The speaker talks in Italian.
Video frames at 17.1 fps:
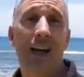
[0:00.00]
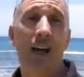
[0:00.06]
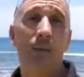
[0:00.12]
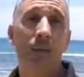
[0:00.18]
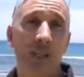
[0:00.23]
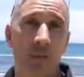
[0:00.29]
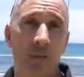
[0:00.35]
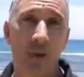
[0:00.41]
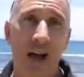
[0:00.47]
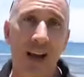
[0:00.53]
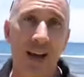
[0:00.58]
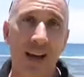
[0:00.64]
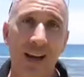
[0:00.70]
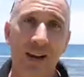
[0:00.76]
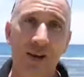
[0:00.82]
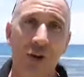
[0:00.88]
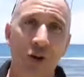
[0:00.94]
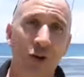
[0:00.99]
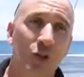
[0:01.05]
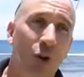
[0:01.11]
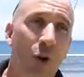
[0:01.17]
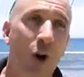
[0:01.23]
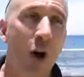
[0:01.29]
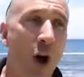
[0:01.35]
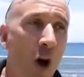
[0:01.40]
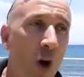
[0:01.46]
alle mie spalle il
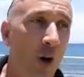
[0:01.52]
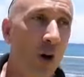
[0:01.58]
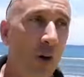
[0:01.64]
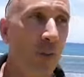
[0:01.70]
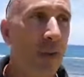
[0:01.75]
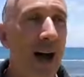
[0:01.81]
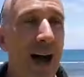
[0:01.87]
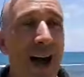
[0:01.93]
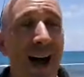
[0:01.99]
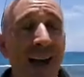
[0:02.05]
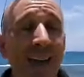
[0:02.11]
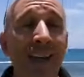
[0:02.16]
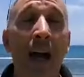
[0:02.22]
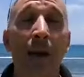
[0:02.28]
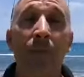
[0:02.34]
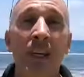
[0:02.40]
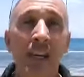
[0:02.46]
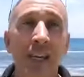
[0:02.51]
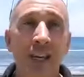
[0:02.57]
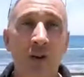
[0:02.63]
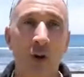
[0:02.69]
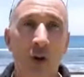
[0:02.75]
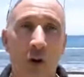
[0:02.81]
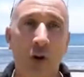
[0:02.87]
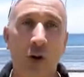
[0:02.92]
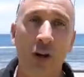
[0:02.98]
nostro ormai
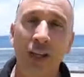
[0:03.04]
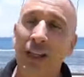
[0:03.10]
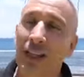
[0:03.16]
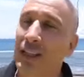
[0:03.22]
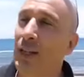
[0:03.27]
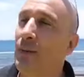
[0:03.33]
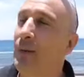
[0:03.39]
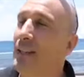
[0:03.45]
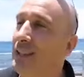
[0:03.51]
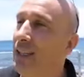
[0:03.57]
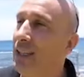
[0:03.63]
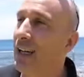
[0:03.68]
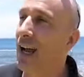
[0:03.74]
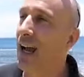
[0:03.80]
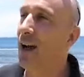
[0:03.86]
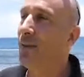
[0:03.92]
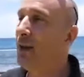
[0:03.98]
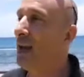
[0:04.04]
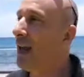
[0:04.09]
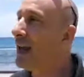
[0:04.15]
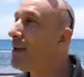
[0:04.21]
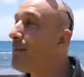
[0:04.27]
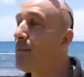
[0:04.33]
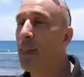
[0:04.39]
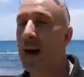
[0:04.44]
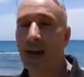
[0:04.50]
amico, indimenticabile,
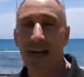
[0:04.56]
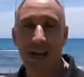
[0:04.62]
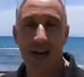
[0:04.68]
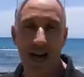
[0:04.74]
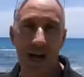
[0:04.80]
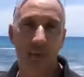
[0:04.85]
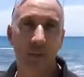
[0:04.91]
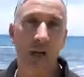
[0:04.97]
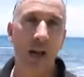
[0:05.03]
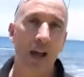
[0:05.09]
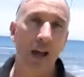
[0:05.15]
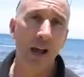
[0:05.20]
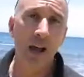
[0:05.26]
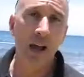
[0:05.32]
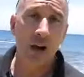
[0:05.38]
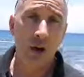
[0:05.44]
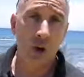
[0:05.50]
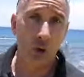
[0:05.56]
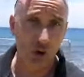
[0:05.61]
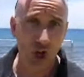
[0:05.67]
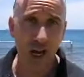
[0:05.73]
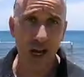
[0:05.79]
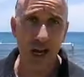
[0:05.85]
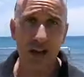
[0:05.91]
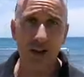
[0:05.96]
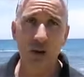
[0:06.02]
immancabile
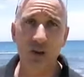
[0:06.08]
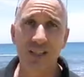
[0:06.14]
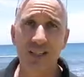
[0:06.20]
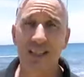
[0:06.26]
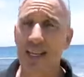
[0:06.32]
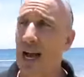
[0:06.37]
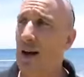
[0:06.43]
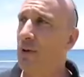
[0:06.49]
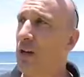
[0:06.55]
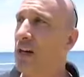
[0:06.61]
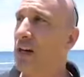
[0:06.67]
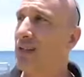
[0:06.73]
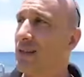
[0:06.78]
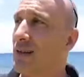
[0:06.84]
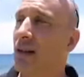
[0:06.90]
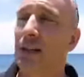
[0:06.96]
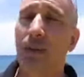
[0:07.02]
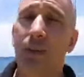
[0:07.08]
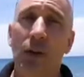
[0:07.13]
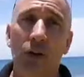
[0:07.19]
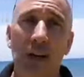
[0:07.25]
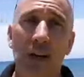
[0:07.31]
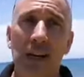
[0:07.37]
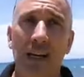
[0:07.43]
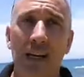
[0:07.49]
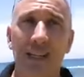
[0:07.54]
l'oceano, siamo nella zona di
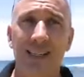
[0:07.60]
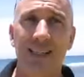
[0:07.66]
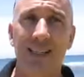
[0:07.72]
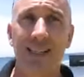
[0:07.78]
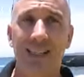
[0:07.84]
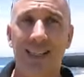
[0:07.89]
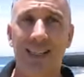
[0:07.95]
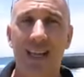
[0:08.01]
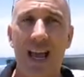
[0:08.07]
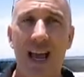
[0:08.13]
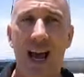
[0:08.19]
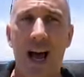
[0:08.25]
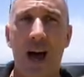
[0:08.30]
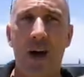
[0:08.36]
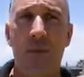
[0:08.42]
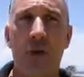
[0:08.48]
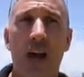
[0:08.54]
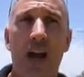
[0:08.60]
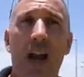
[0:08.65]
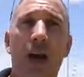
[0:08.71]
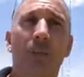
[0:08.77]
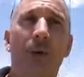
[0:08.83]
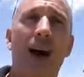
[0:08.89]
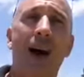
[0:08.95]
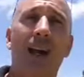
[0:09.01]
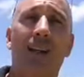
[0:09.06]
Meloneras, siamo nella
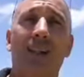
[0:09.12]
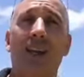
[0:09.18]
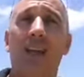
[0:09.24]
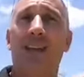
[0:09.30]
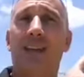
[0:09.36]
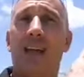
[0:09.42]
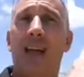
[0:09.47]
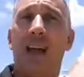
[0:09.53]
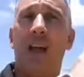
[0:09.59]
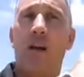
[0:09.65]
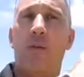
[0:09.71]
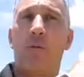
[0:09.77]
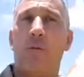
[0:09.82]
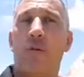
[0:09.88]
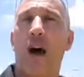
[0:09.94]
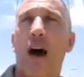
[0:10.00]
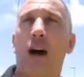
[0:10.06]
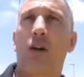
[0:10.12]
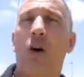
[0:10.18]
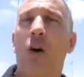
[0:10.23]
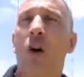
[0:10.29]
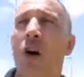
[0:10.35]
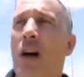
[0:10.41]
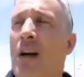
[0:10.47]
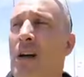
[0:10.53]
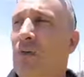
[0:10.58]
parte del faro
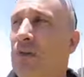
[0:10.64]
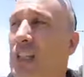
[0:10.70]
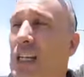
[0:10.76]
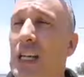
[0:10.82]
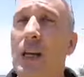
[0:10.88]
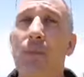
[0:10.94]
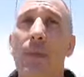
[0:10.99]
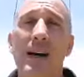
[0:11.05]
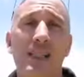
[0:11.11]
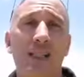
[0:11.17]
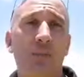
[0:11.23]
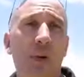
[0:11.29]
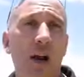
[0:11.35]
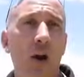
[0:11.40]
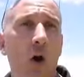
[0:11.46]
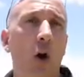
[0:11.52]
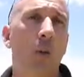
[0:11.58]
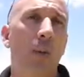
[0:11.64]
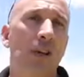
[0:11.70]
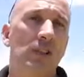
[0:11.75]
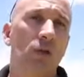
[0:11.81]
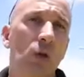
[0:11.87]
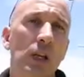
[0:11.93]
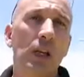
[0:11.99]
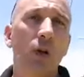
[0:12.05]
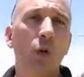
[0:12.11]
di Maspalomas,
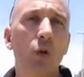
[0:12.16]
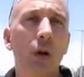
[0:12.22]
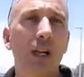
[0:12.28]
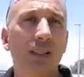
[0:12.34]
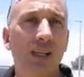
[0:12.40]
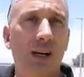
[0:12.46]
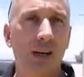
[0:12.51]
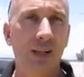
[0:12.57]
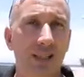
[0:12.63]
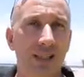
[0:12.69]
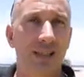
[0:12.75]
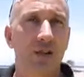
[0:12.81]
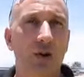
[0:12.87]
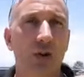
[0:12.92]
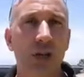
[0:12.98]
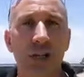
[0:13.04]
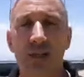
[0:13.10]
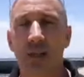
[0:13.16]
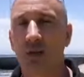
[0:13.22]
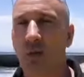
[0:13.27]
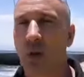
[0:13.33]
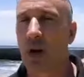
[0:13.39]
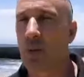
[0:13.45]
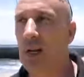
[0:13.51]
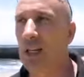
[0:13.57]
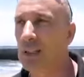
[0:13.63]
quindi una tra le zone
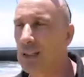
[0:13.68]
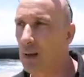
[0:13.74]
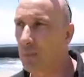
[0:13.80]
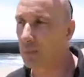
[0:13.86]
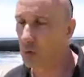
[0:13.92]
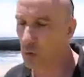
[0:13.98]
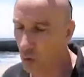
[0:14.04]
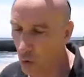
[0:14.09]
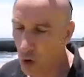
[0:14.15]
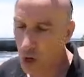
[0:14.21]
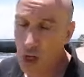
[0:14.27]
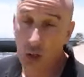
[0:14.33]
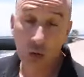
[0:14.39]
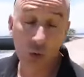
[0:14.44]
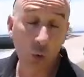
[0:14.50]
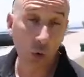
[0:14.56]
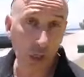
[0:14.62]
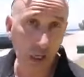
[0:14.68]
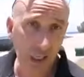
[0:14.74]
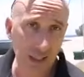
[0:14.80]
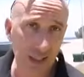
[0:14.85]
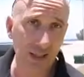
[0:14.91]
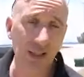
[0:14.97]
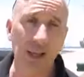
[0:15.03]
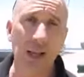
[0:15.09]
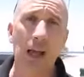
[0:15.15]
sicuramente più
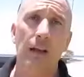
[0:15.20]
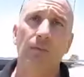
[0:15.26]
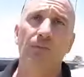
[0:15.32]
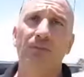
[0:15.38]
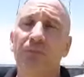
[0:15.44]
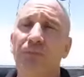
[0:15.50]
turistiche